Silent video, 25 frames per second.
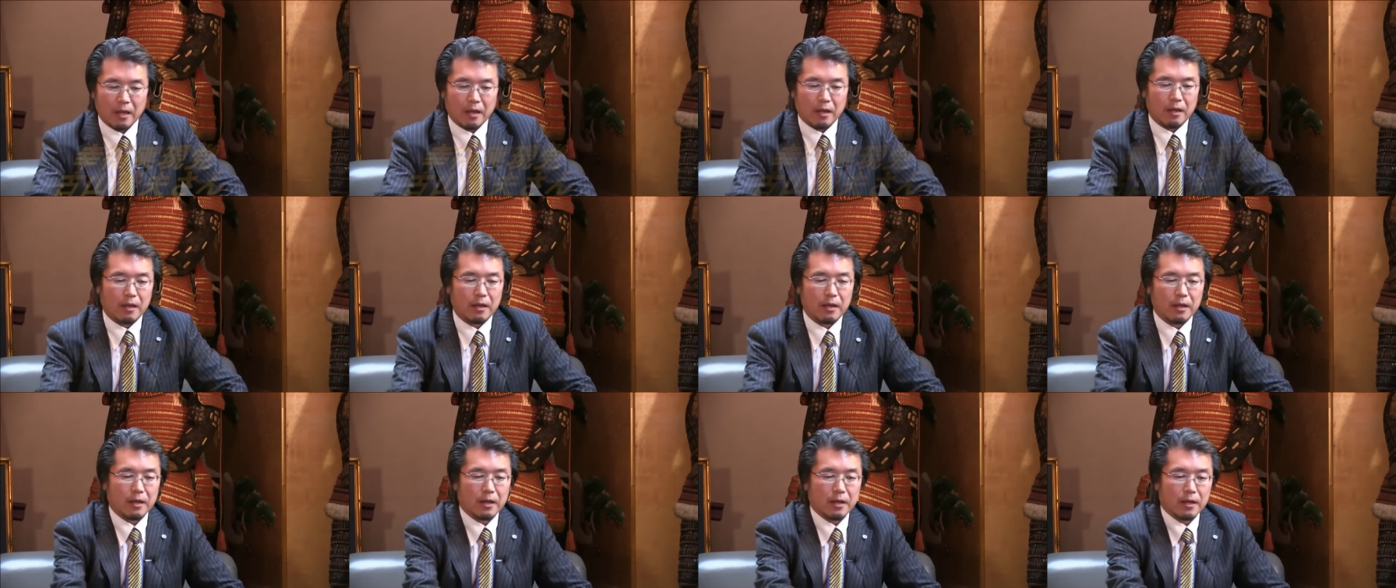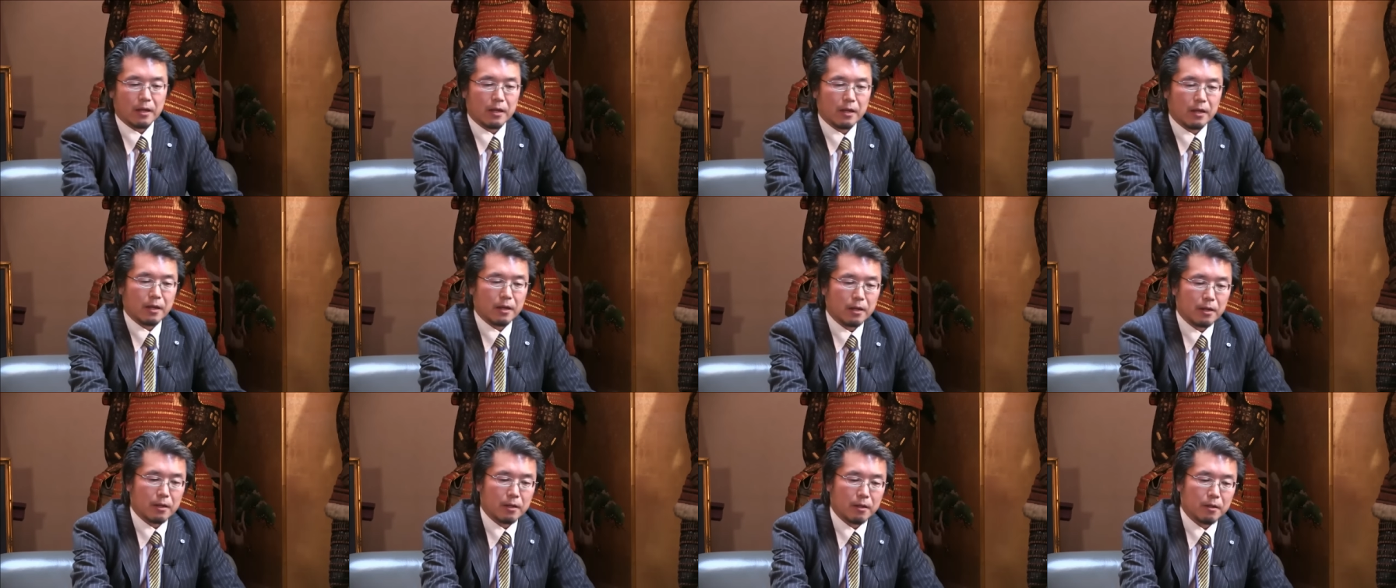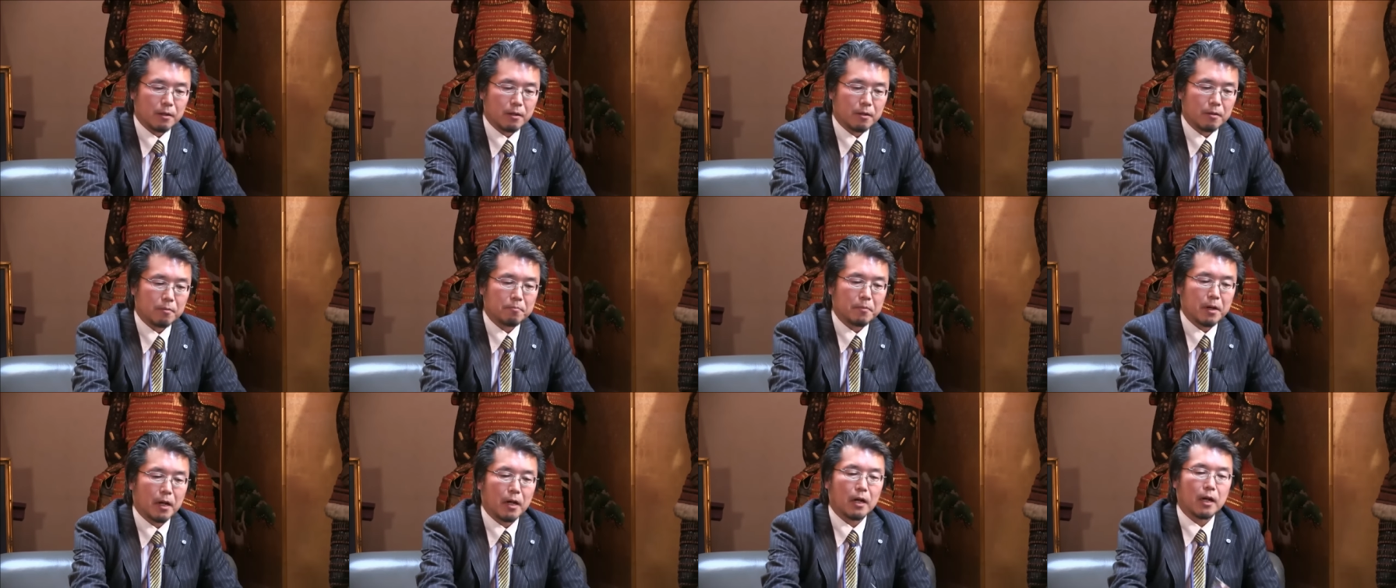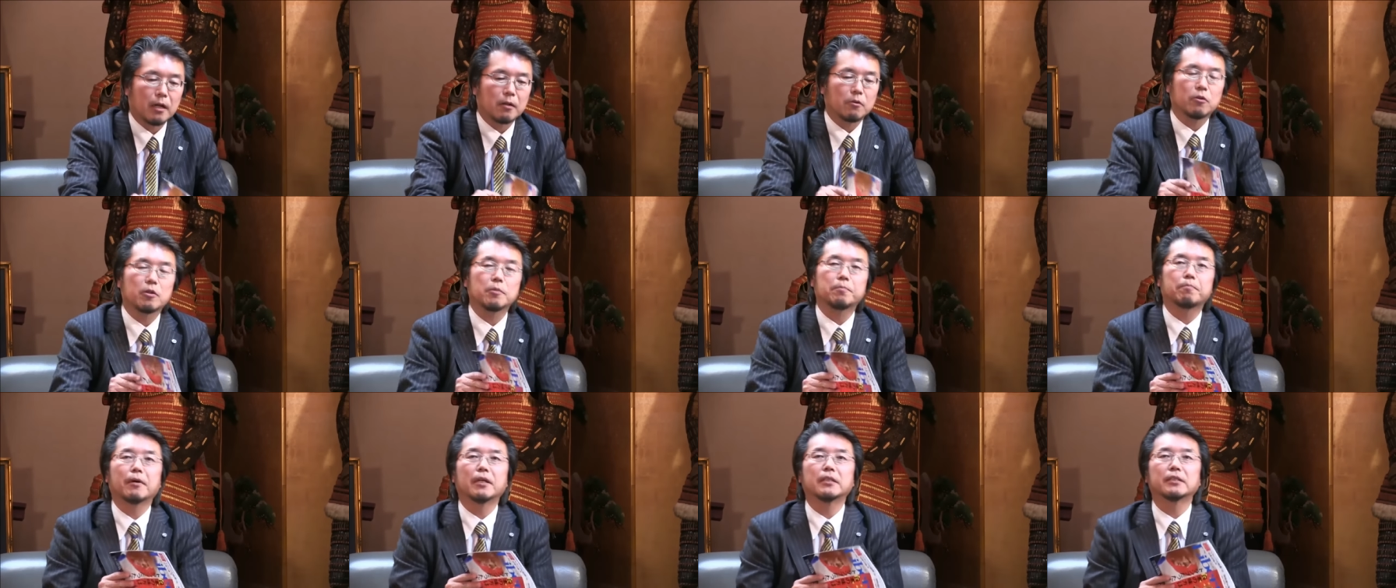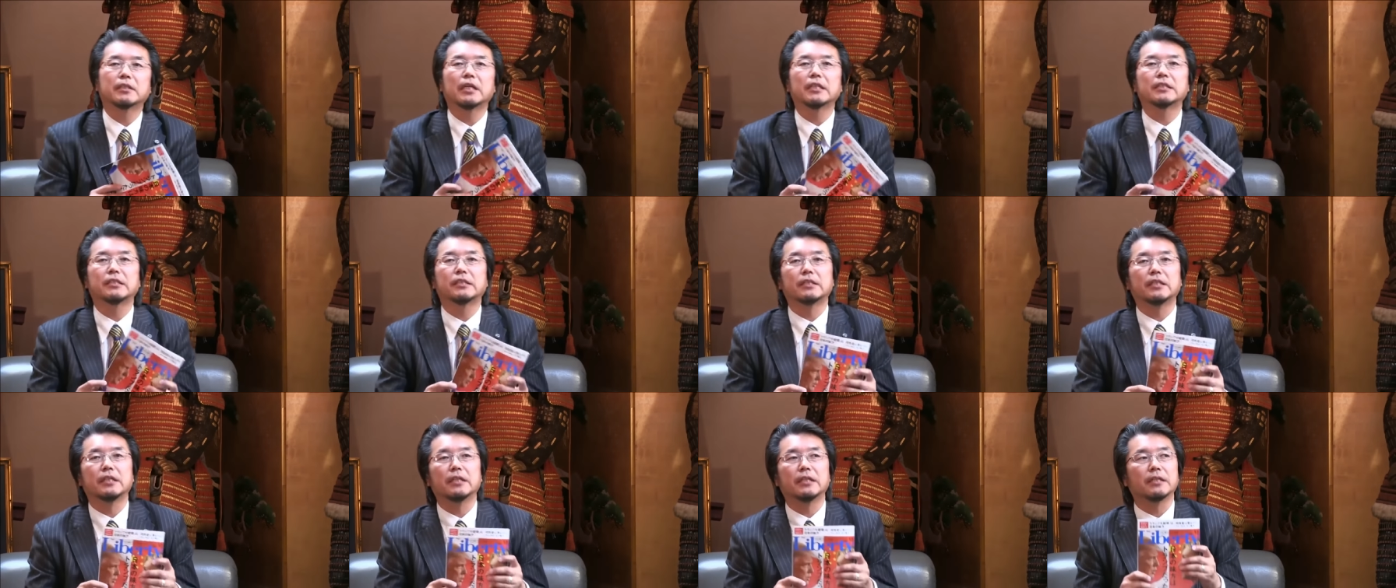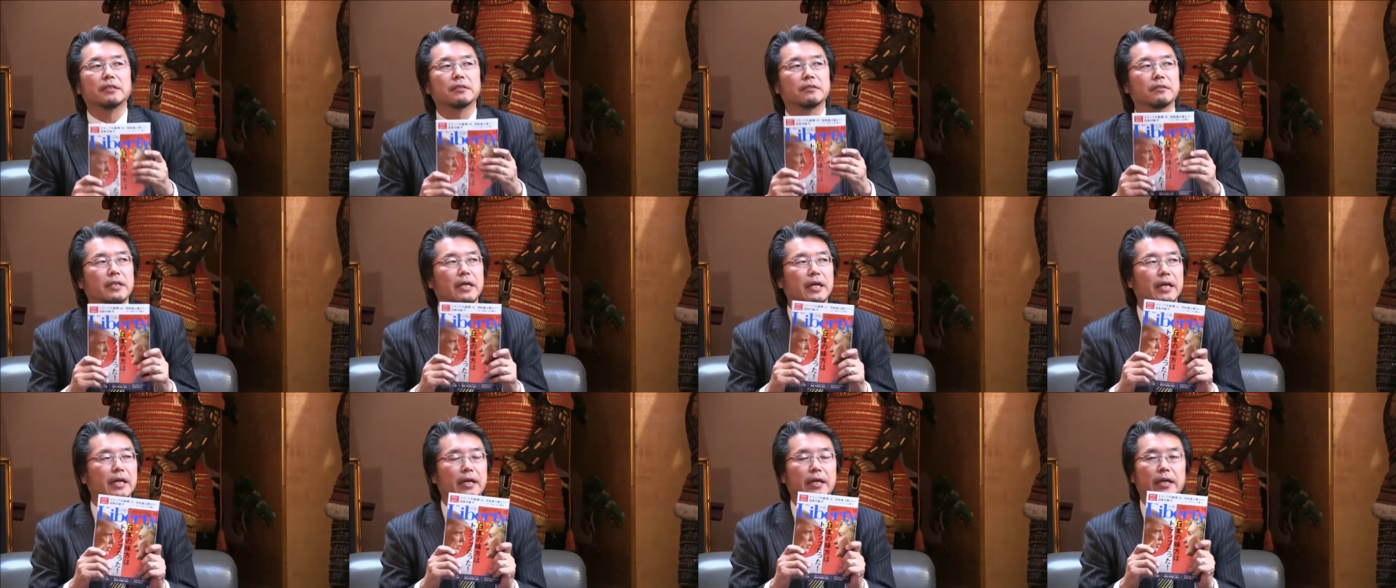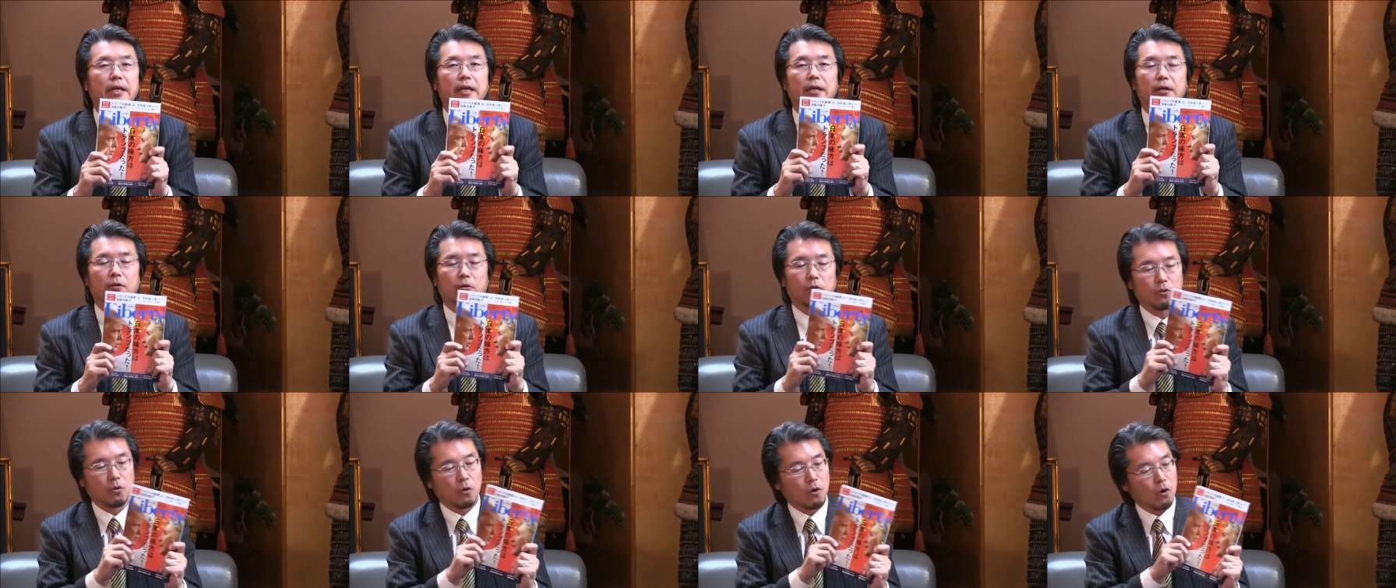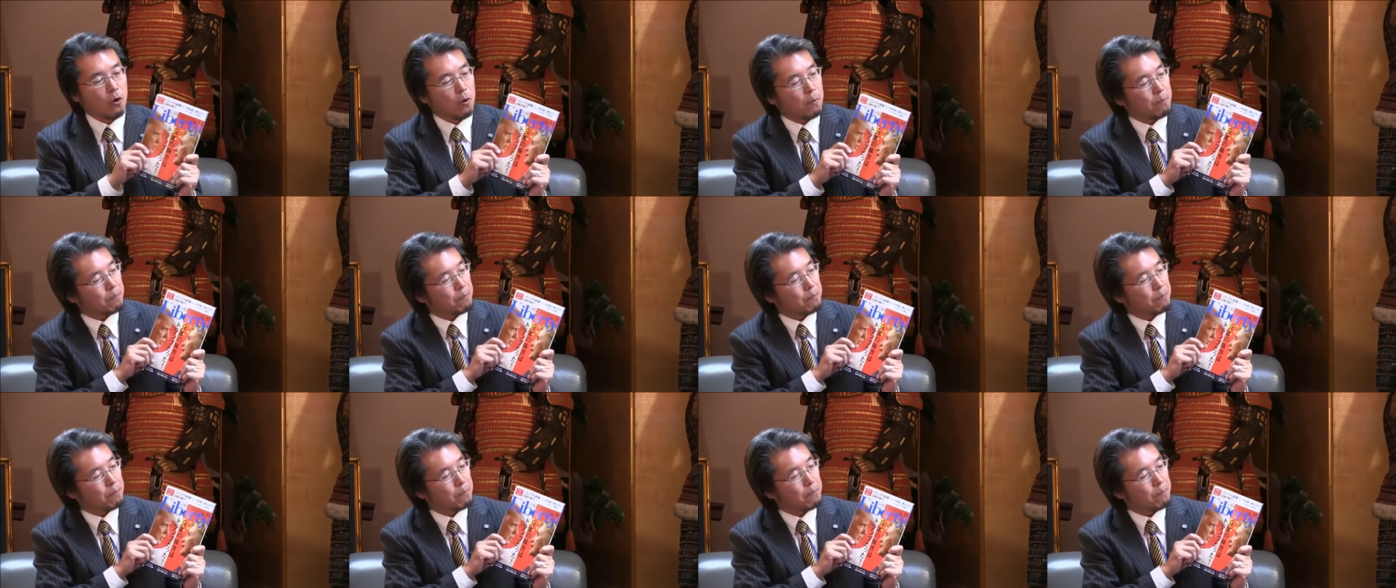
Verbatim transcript: えーまあ、あの一般雑誌でですねこの